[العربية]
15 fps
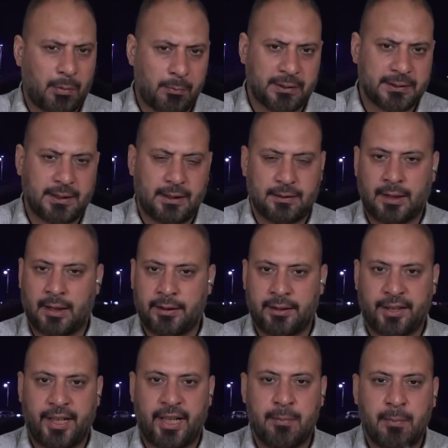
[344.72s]
بسيط يعني
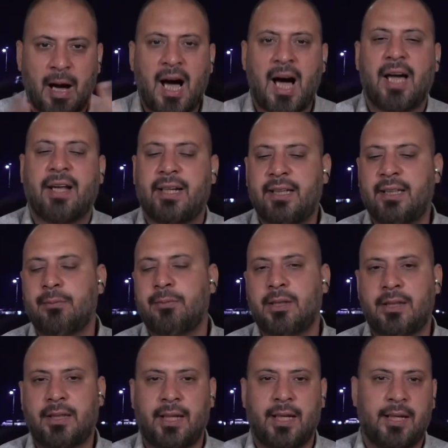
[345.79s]
المهاره اللي
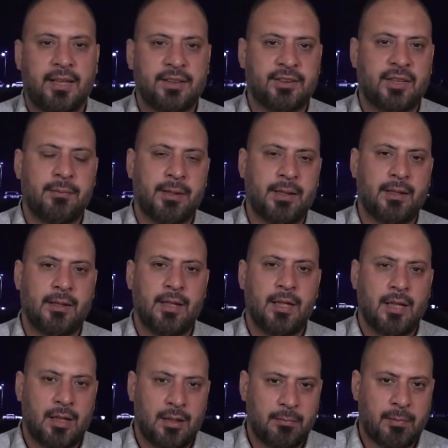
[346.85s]
يمتلكها الاجنبي
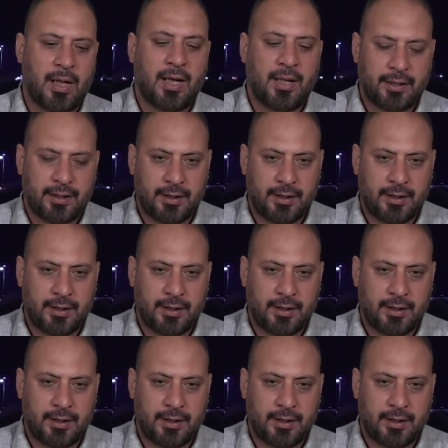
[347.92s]
المهاره